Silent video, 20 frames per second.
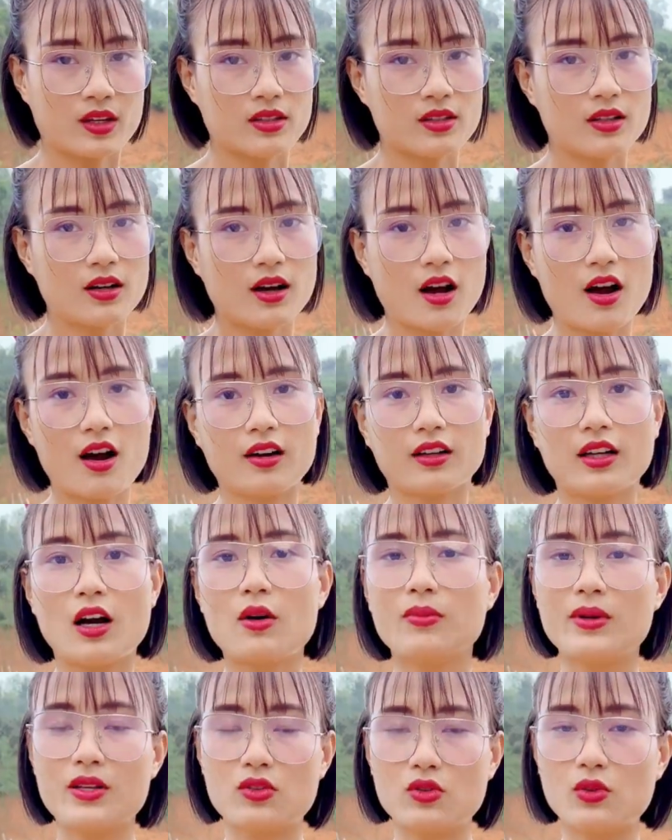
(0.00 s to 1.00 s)
chứ còn
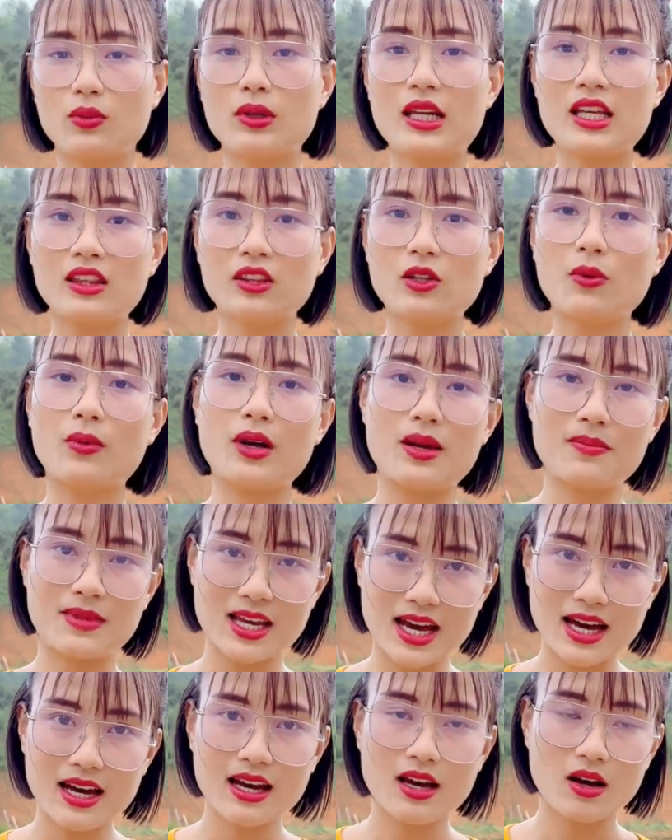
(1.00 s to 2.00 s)
không nên dùng liên tục em
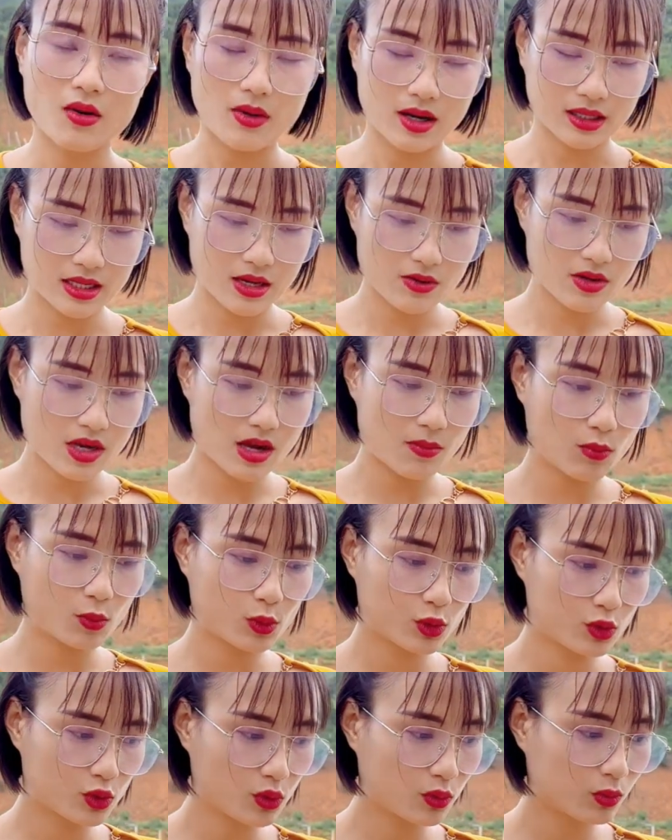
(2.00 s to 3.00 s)
nhá hoặc nếu như em
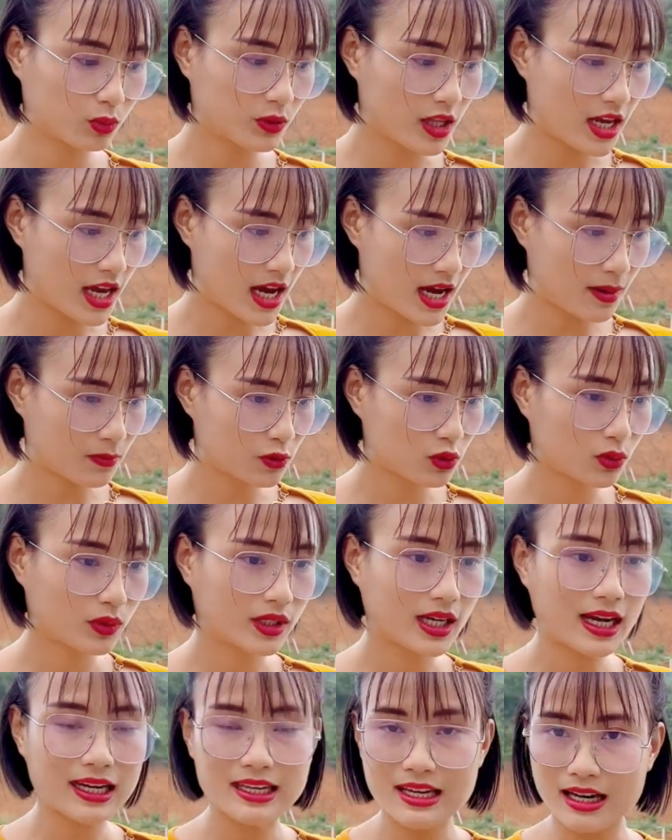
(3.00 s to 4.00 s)
muốn dùng thì em dùng
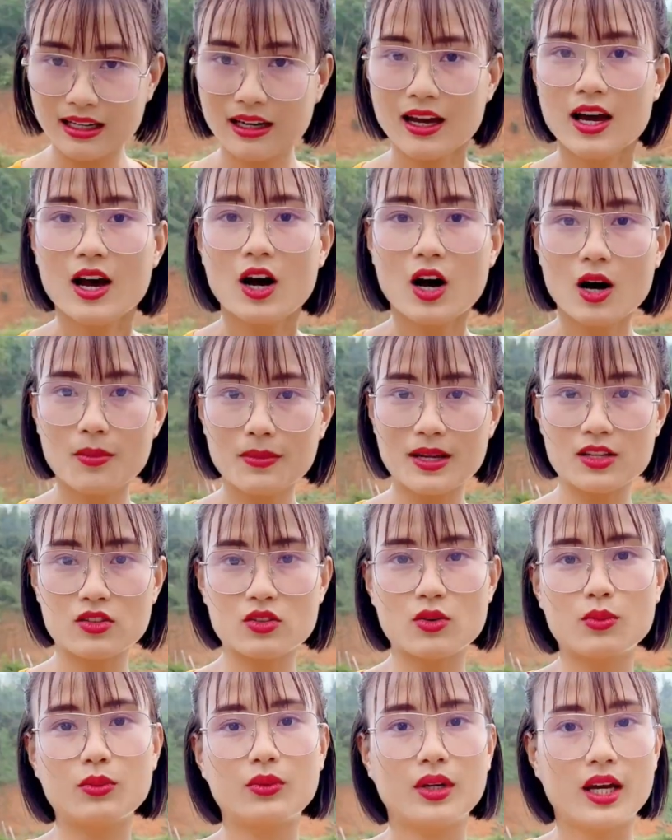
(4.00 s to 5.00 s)
cách nhật hôm nay
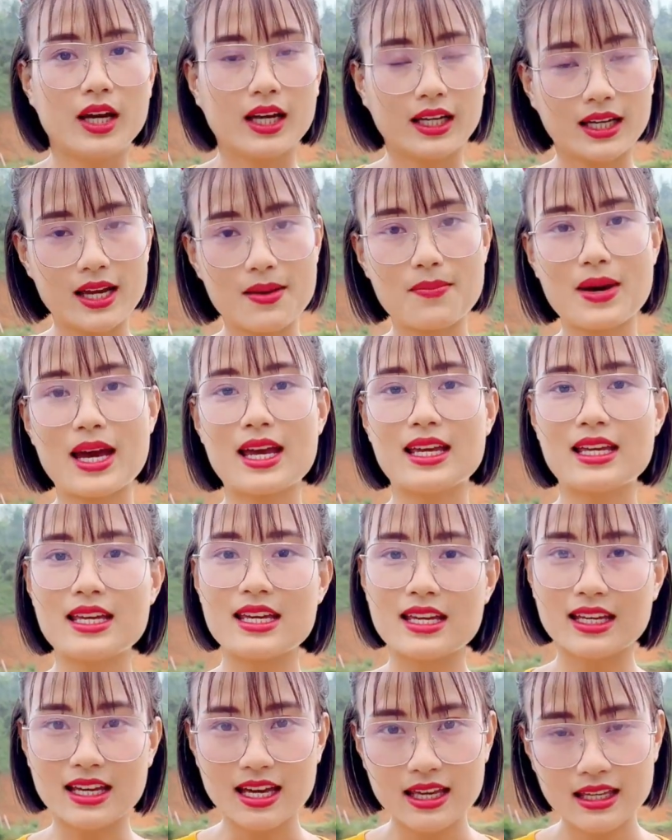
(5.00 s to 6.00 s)
dùng ngày mai
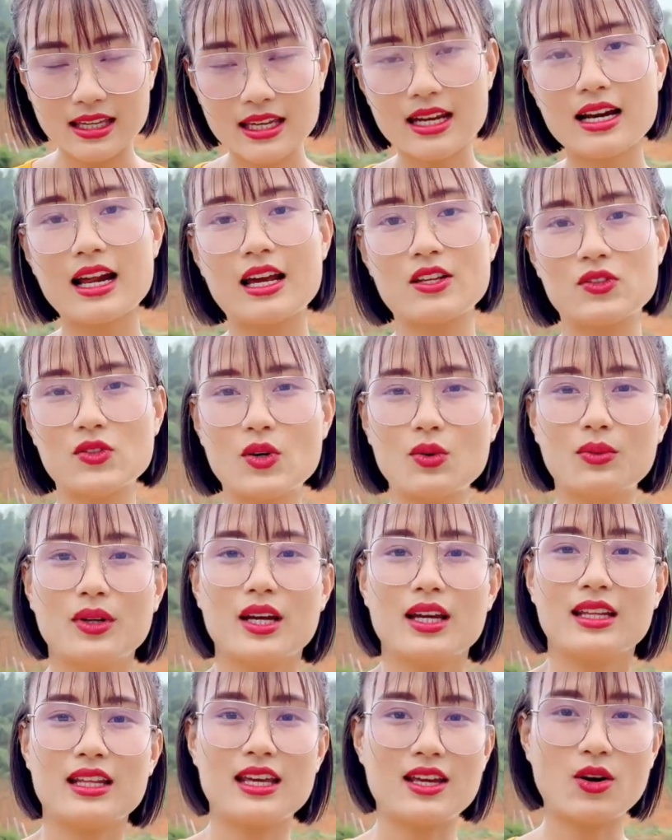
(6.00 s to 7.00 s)
nghỉ ngày kia lại dùng
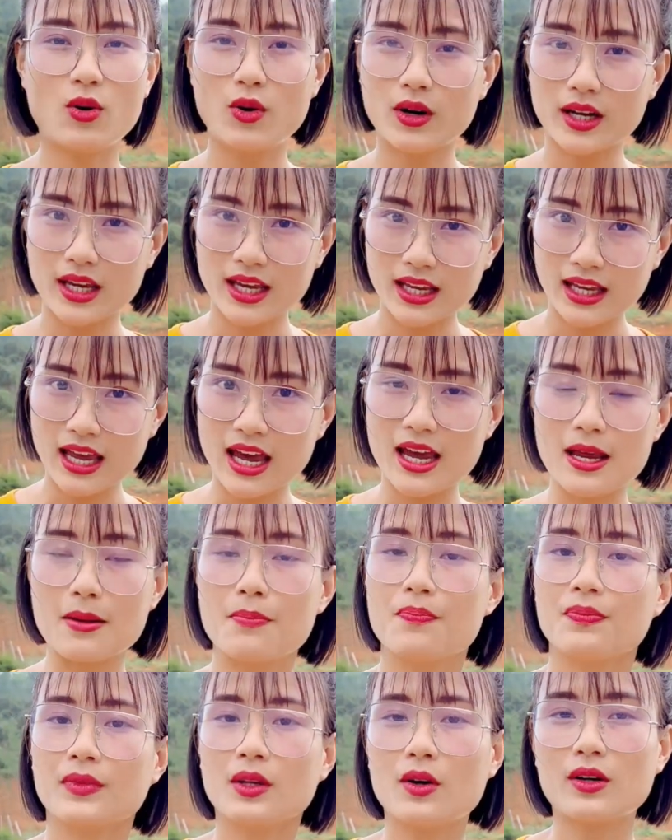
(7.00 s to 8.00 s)
thì ok ngay
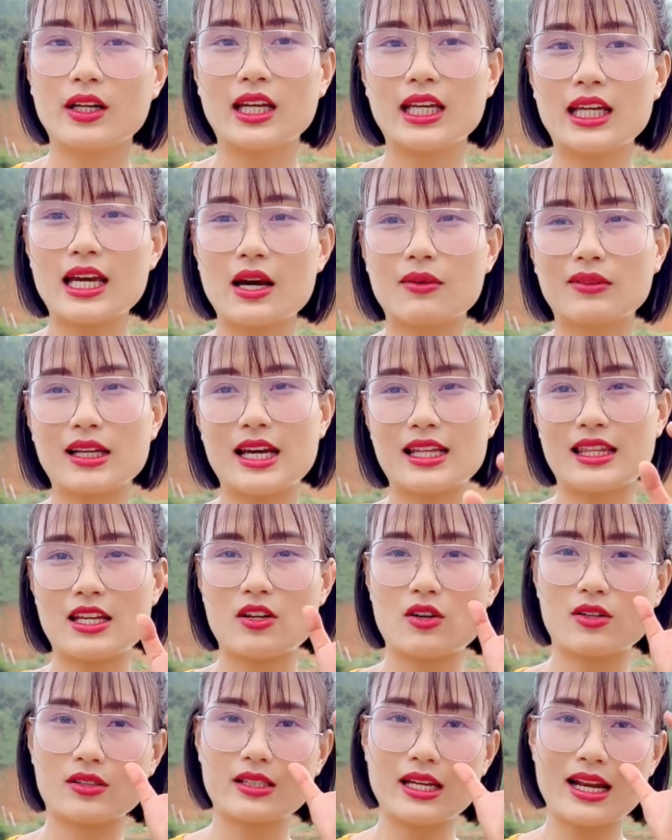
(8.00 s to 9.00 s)
còn cái kẹo này thì
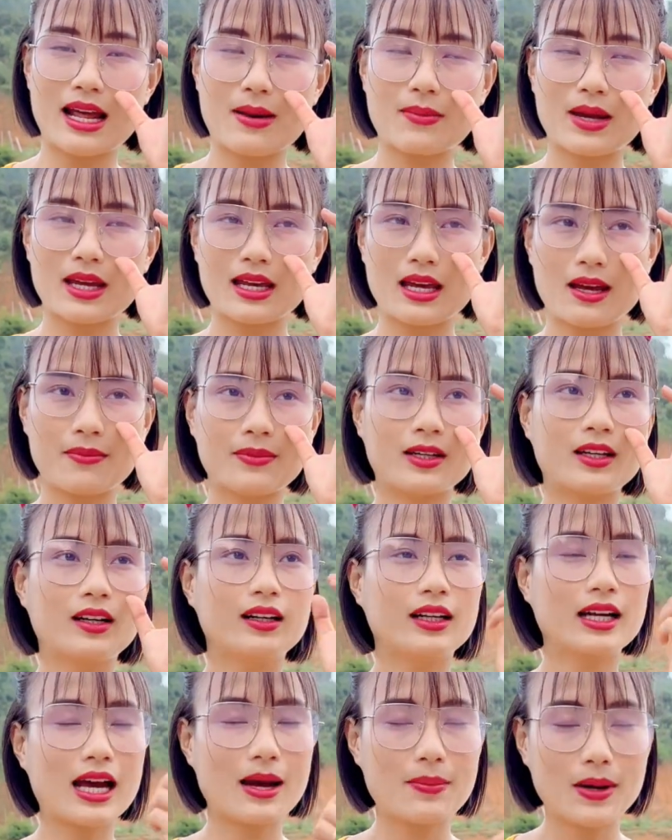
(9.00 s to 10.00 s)
nó sẽ làm anh em
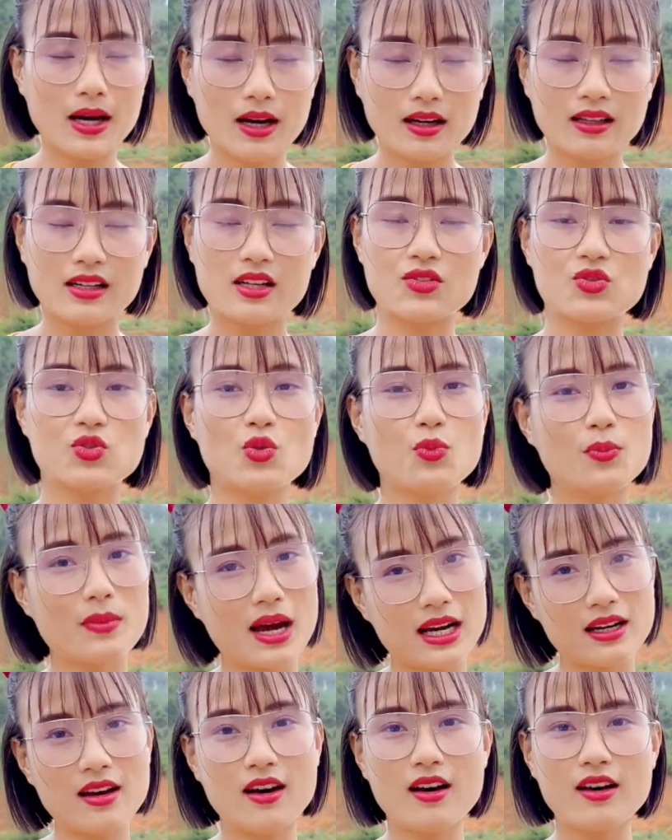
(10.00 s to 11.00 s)
cứng cáp hơn này, sung
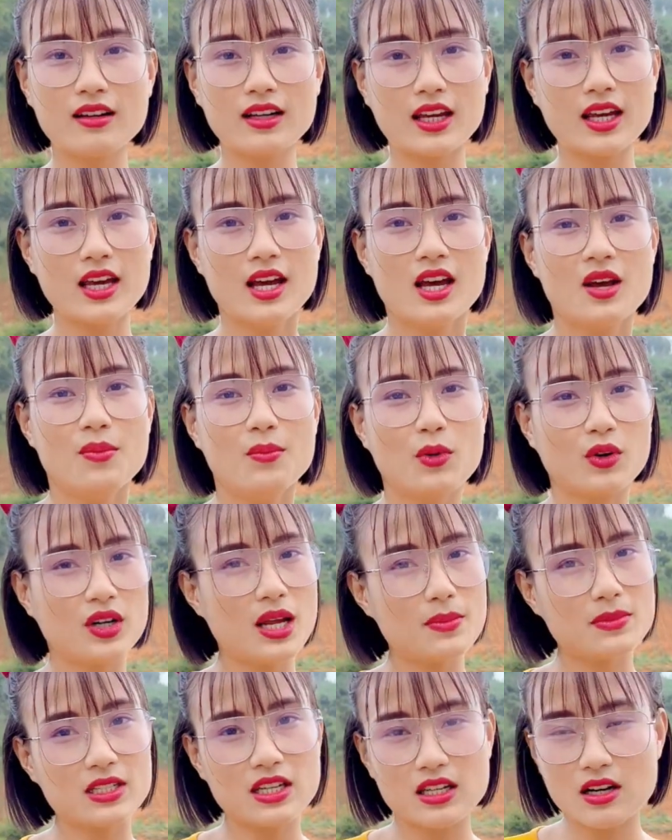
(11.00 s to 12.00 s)
mãn hơn này. Một
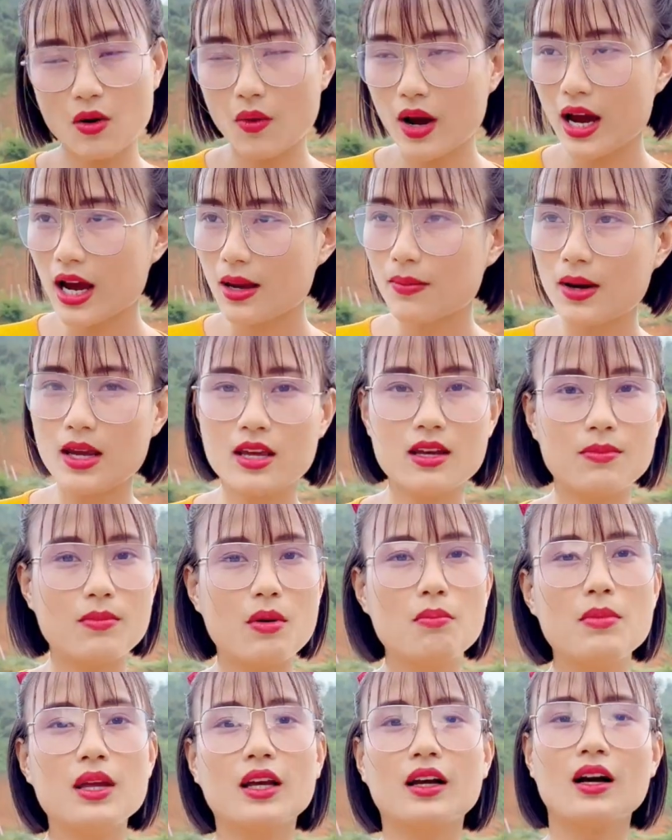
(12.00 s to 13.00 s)
đêm chiến đấu hai ba hiệp
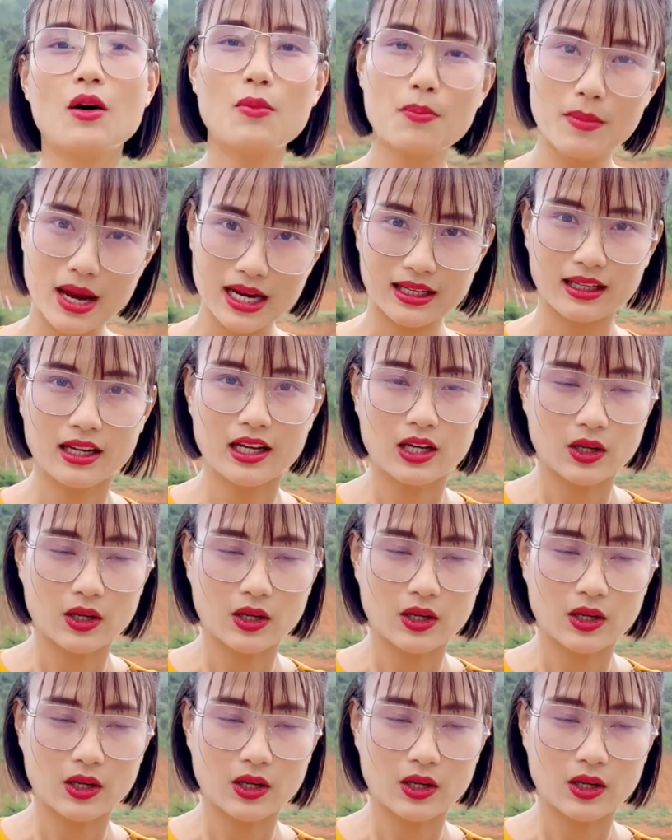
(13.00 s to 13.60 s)
mà mình không mệt.